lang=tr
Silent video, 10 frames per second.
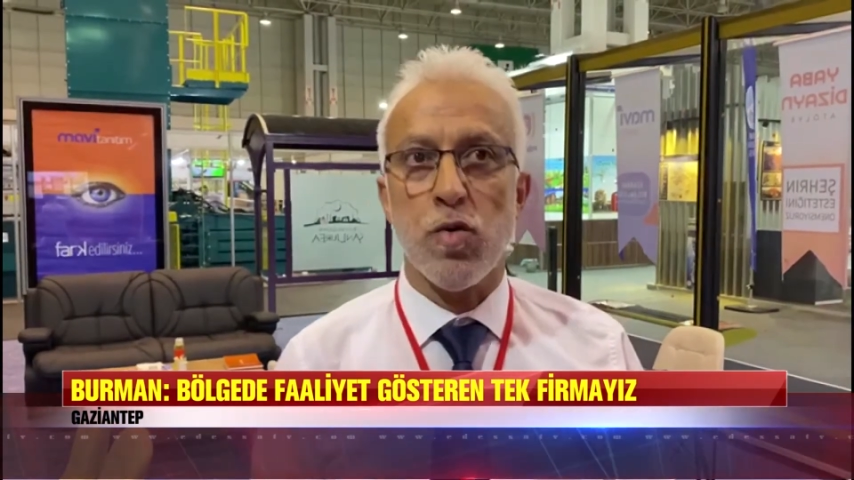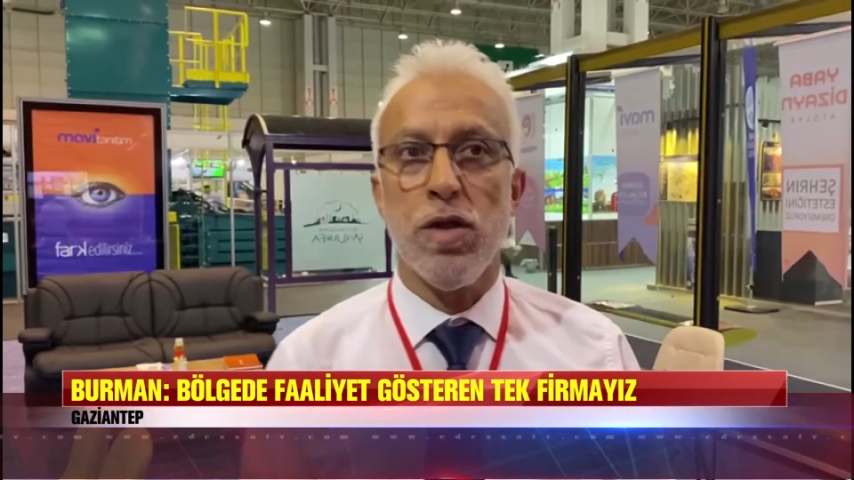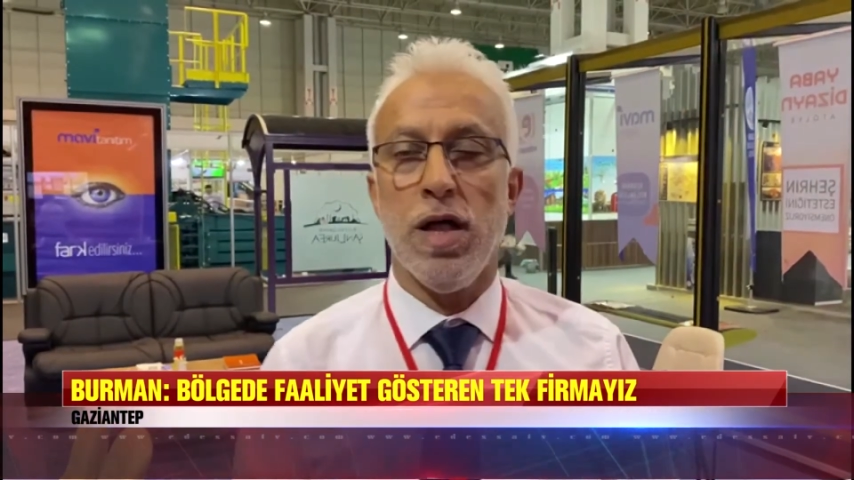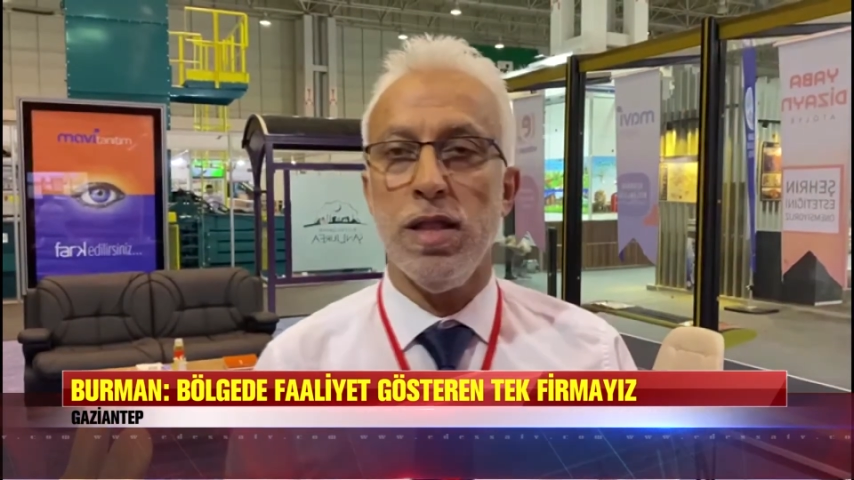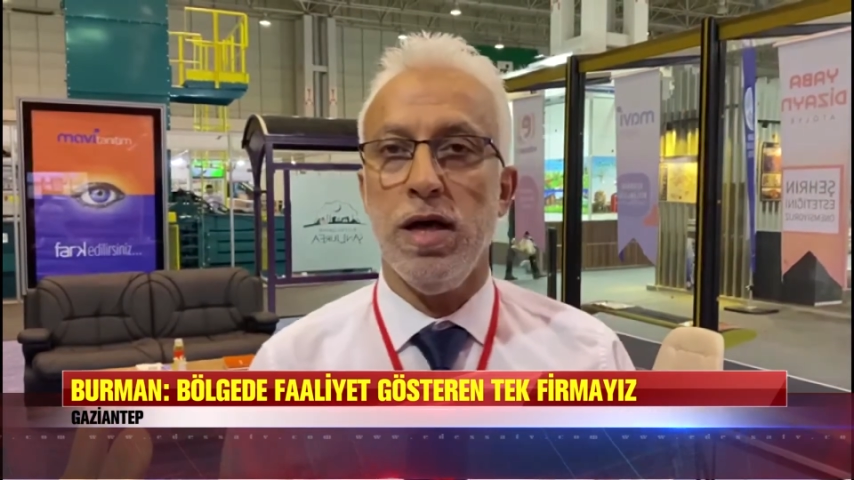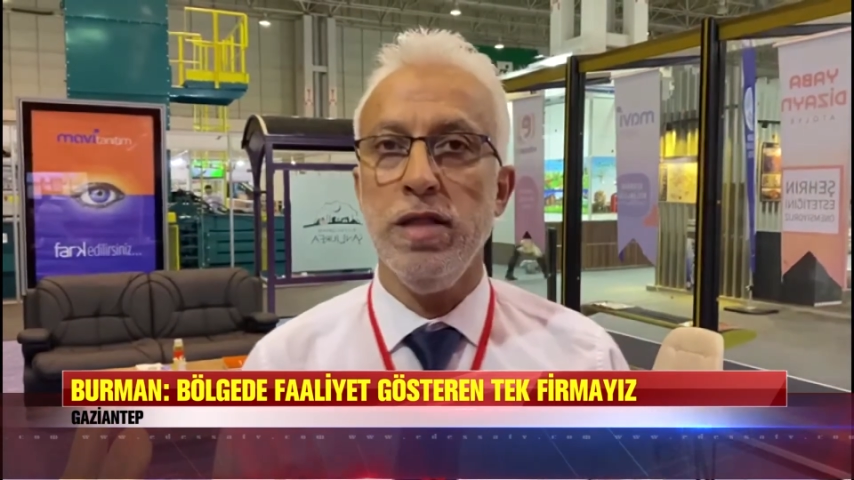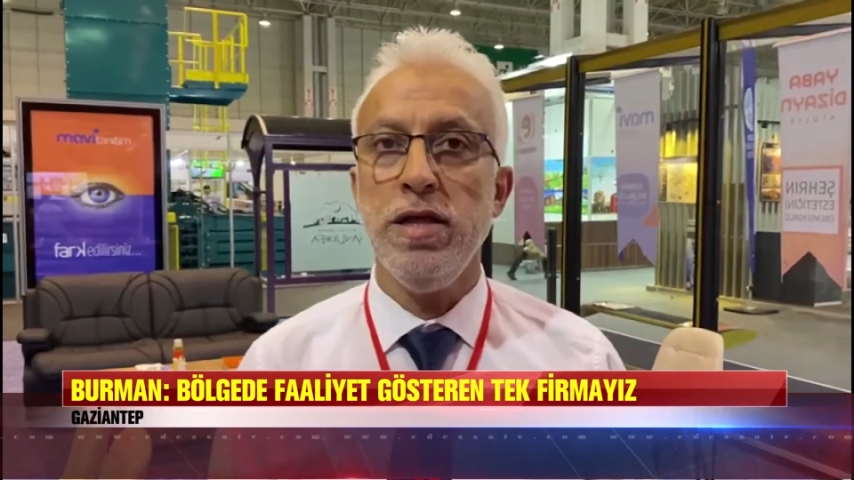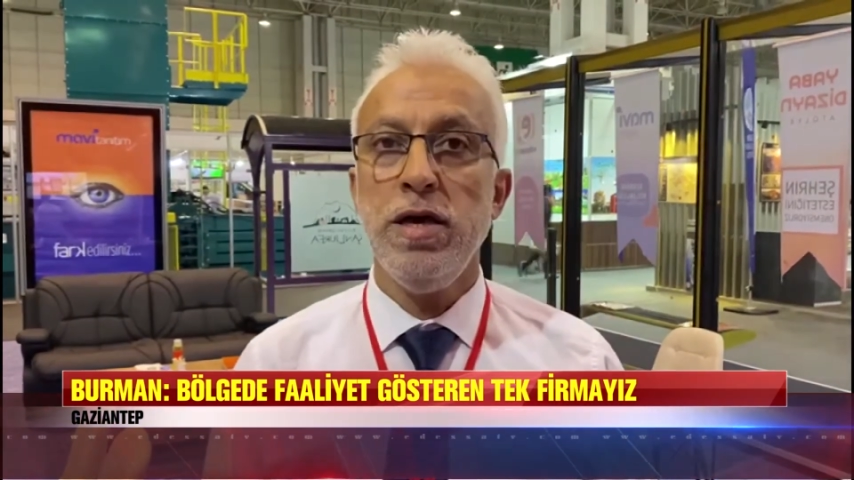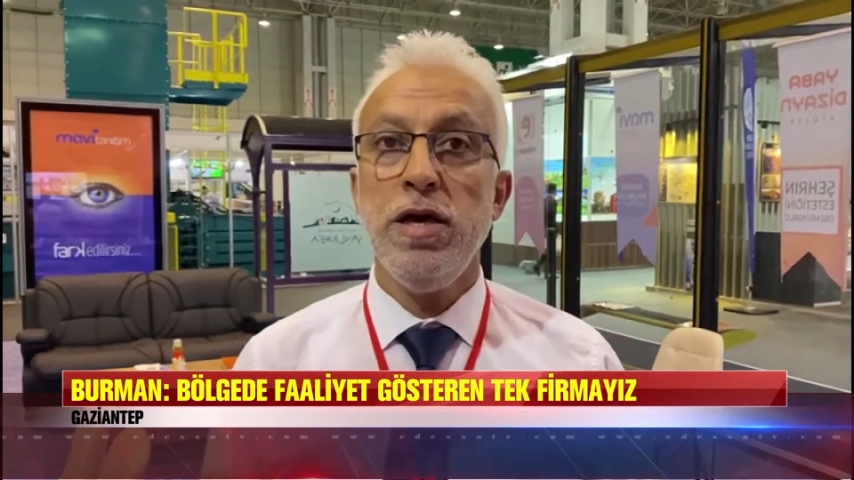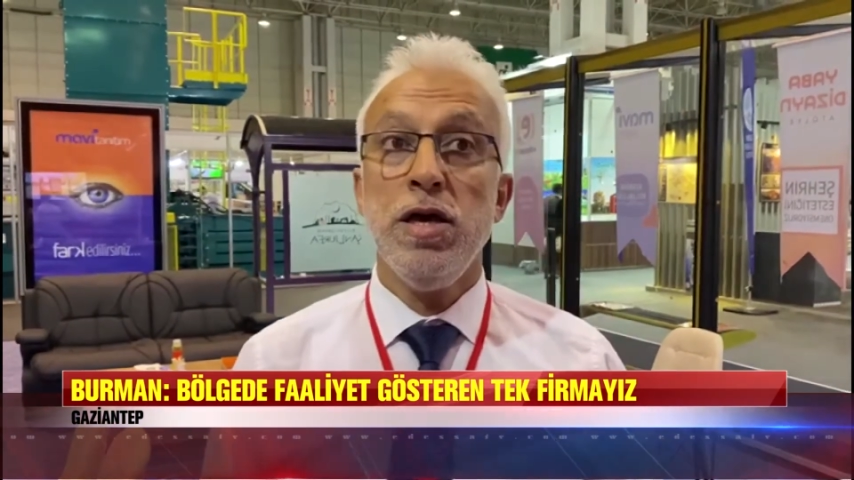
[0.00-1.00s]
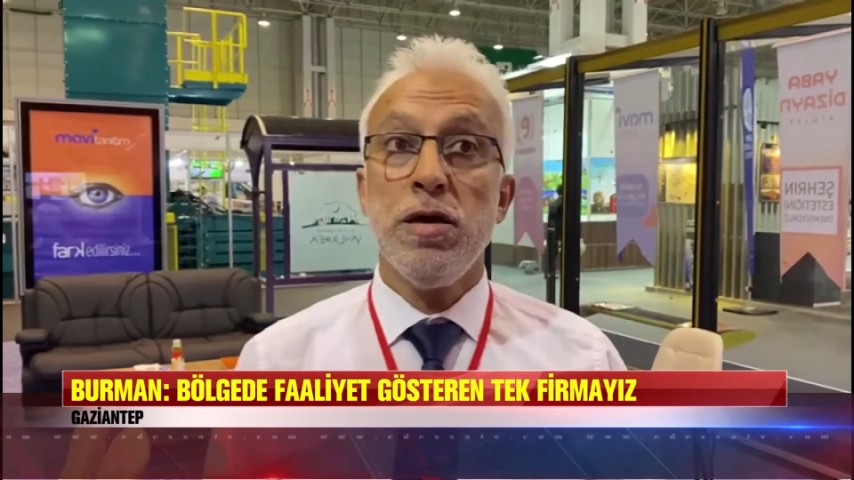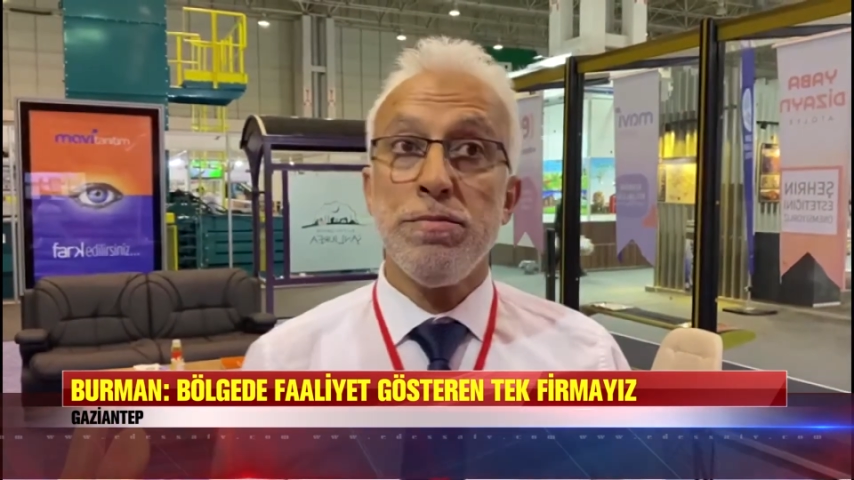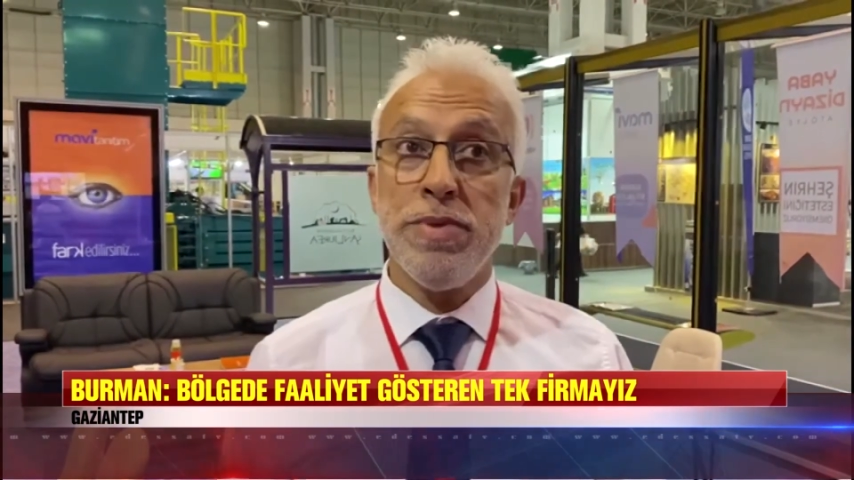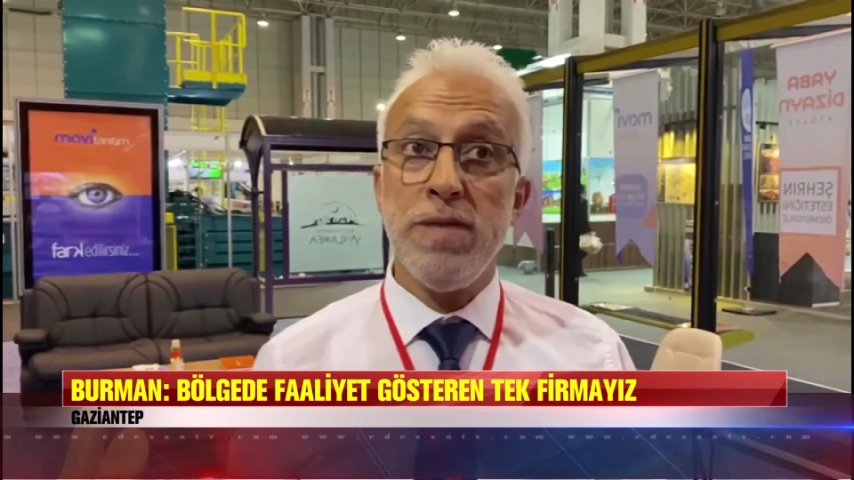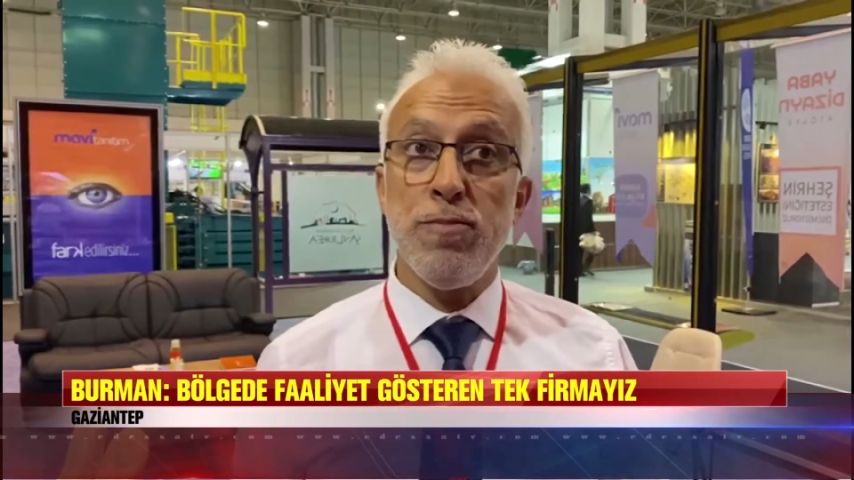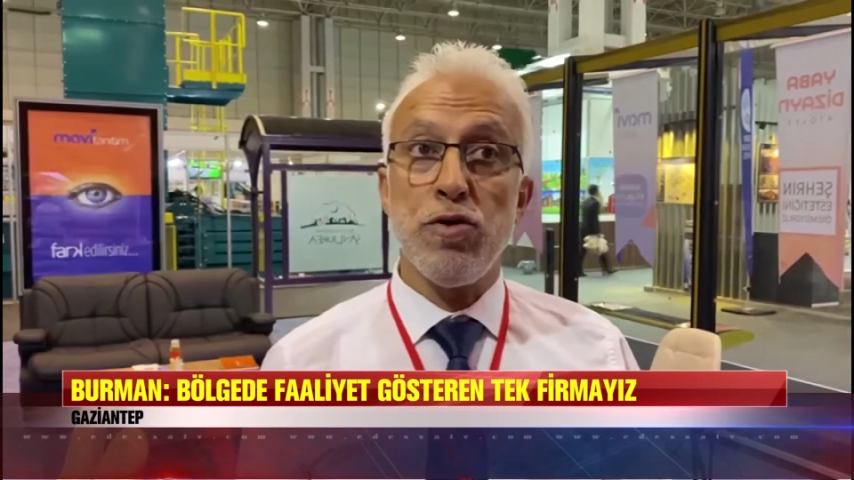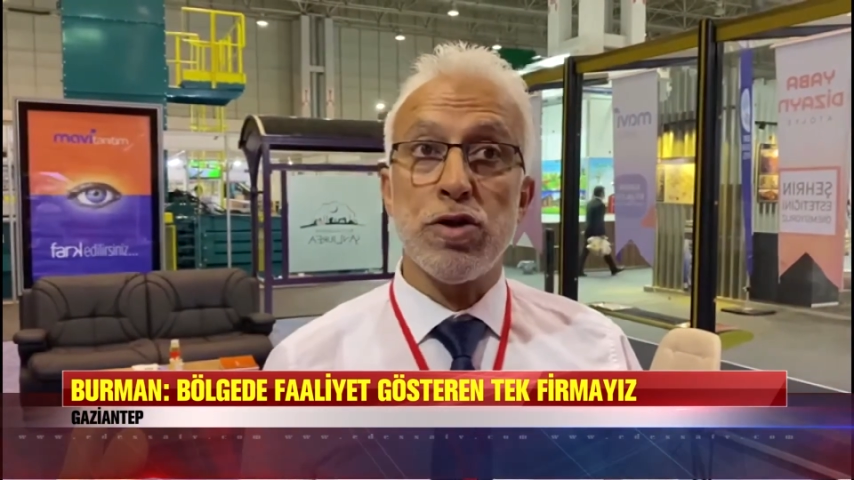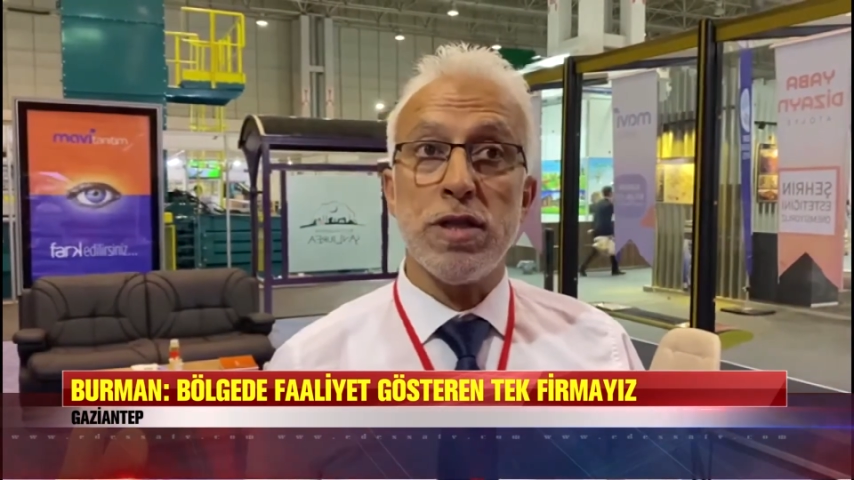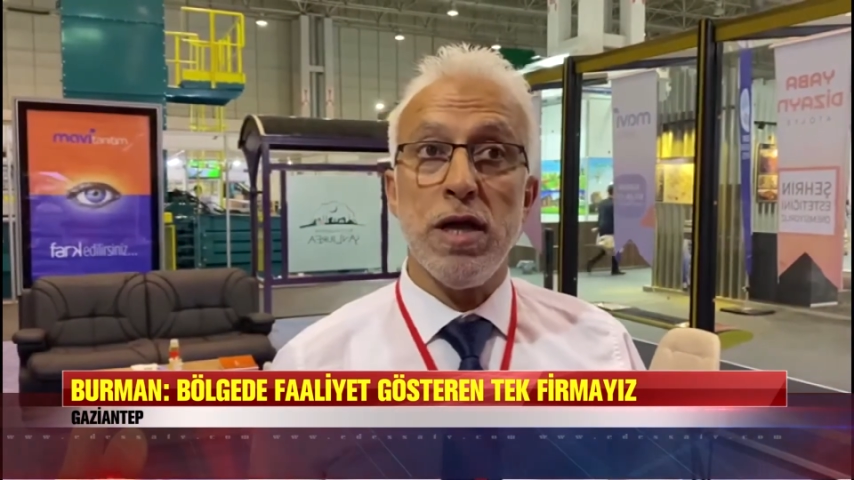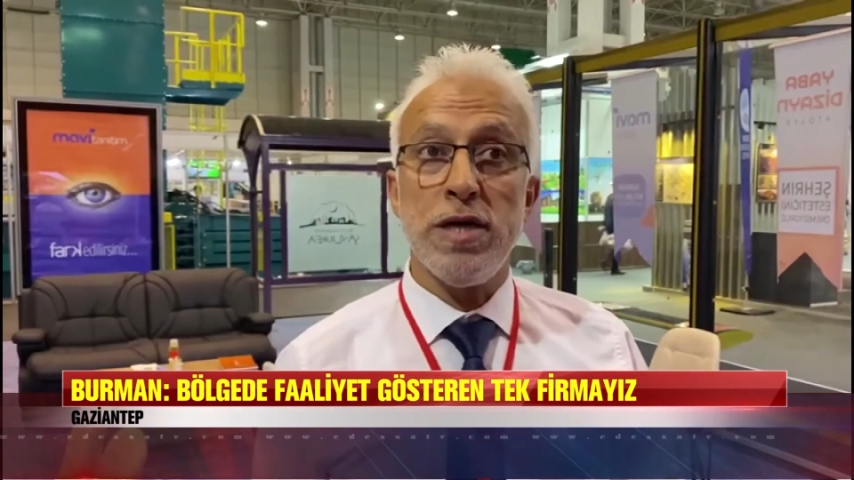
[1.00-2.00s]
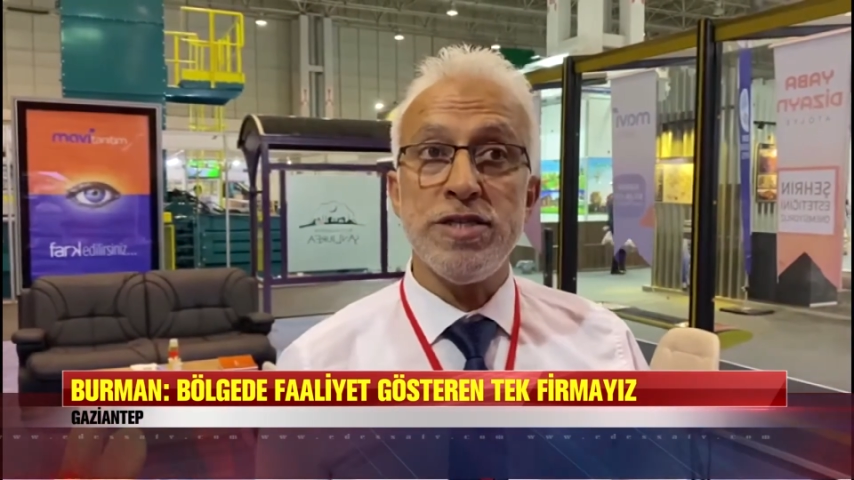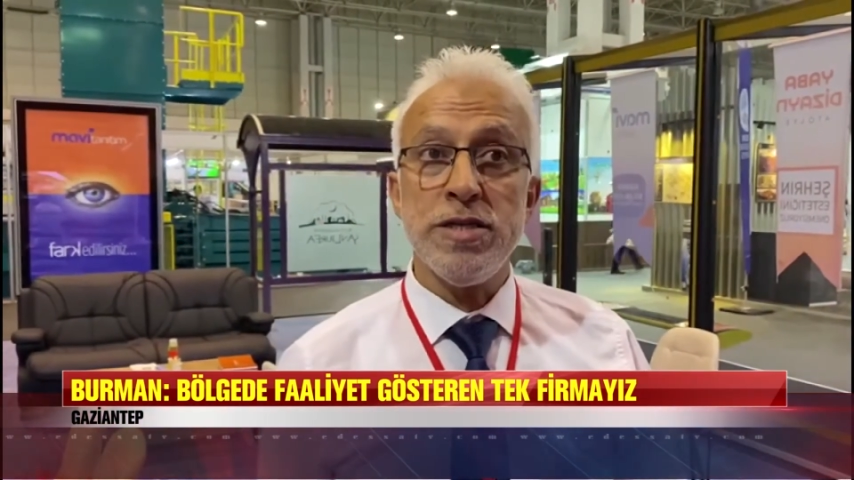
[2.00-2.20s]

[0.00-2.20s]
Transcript: kullanılan billboardlar,